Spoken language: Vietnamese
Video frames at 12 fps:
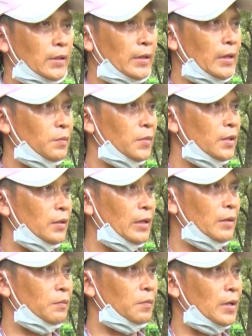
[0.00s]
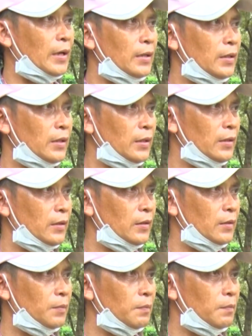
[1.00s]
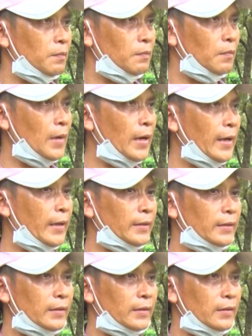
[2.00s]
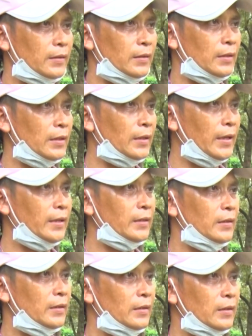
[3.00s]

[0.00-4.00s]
năm thì làm cả ba tháng nữa lên đây